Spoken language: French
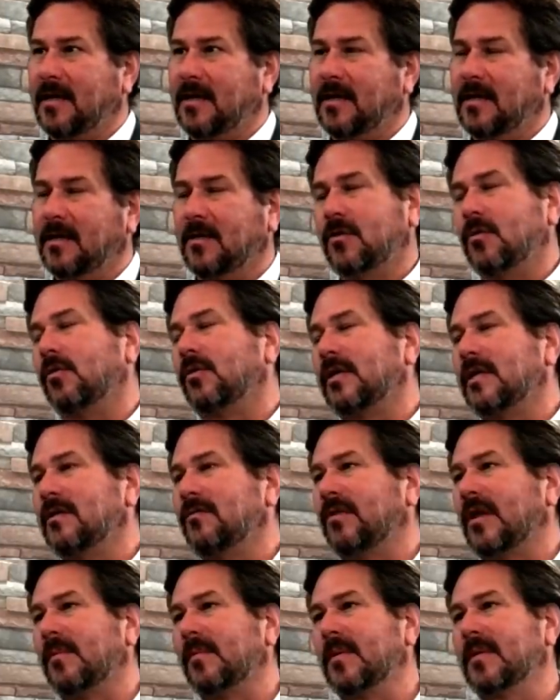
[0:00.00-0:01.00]
Hmm. Donc,
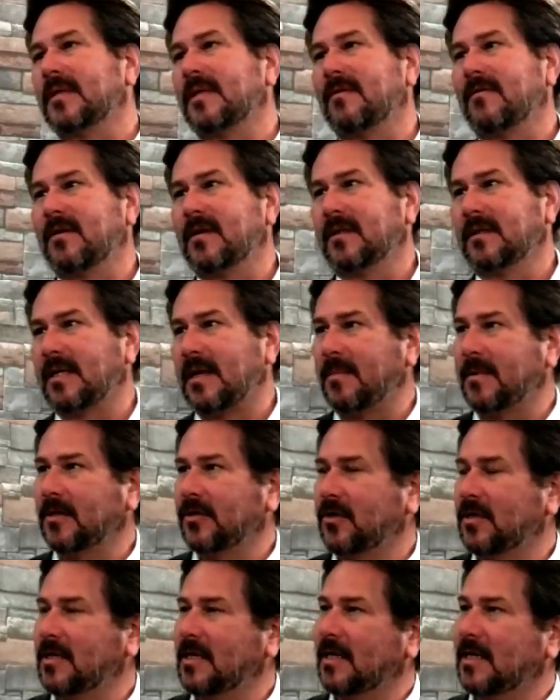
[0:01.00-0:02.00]
inévitablement,
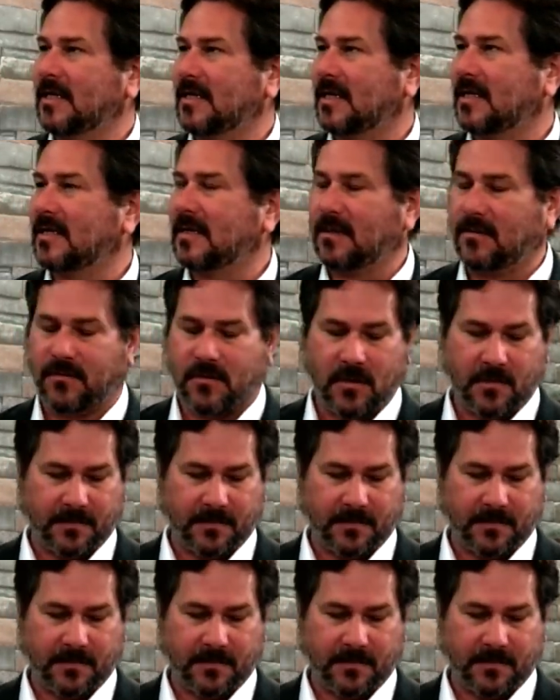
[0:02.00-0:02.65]
d'abandonner les anciennes formes.